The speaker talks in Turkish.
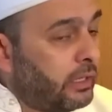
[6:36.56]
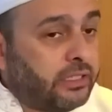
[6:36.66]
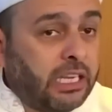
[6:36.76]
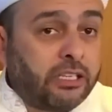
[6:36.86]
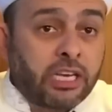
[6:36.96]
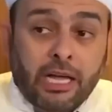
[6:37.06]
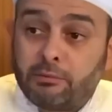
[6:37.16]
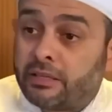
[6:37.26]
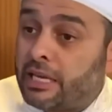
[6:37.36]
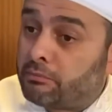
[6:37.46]
Zil
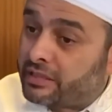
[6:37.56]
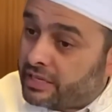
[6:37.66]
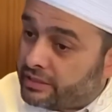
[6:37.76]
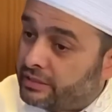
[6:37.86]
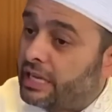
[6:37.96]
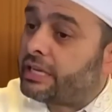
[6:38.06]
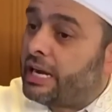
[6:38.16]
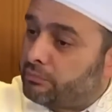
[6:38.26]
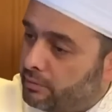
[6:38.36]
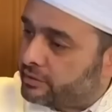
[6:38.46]
çalmadan masasından
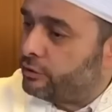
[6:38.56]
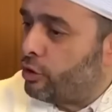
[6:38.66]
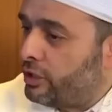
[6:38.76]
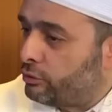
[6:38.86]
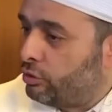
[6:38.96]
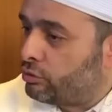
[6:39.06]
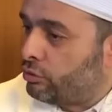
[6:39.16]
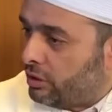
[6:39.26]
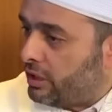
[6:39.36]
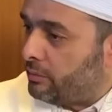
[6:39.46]
kalkmamasını öğretiyorsun
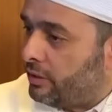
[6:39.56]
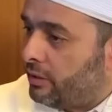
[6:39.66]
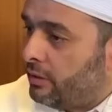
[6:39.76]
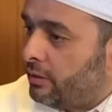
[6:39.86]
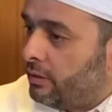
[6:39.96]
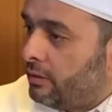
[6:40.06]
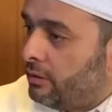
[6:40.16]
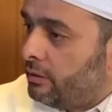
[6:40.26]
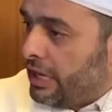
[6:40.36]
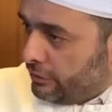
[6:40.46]
öyle değil mi?
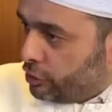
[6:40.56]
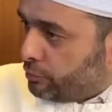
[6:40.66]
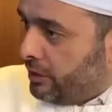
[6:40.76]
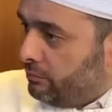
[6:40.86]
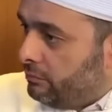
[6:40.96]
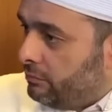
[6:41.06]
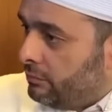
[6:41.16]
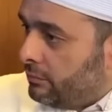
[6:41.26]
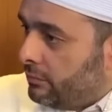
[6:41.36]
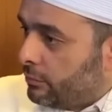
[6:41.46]
Yanlış mıyım?
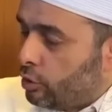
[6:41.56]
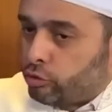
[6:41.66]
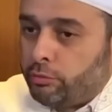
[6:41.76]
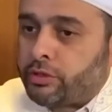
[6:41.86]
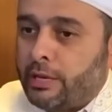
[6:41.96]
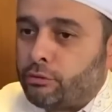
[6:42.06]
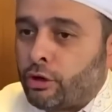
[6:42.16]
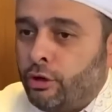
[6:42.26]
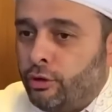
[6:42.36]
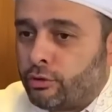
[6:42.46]
Kötü bir şey mi
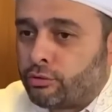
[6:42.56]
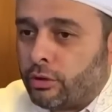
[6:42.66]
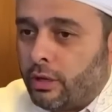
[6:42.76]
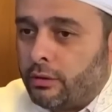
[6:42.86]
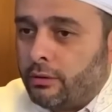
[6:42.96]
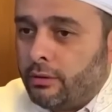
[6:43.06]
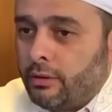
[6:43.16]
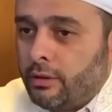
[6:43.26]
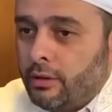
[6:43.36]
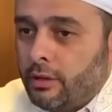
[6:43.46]
söylüyorum şu an?
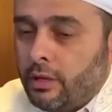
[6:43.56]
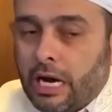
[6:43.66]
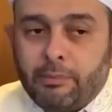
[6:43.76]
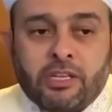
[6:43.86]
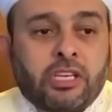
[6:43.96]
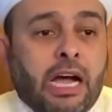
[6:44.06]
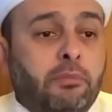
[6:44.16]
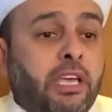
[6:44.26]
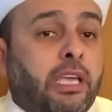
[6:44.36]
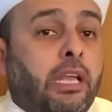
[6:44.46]
Ama
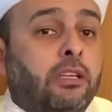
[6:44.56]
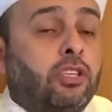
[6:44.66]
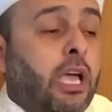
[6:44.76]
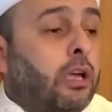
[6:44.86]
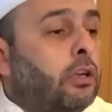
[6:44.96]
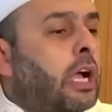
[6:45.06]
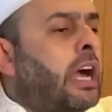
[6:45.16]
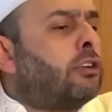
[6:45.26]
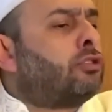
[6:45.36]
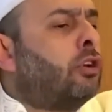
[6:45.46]
camiye gelince ne
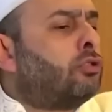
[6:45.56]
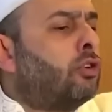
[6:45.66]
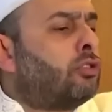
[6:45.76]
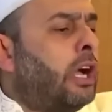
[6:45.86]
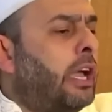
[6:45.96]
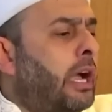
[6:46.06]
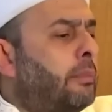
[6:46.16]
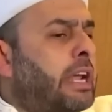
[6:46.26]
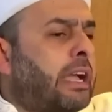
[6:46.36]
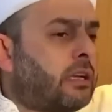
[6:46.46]
karışıyorsun çocuğa ya
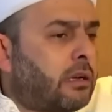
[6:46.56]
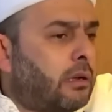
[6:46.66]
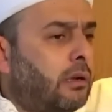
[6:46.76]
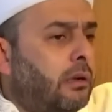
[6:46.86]
bırak.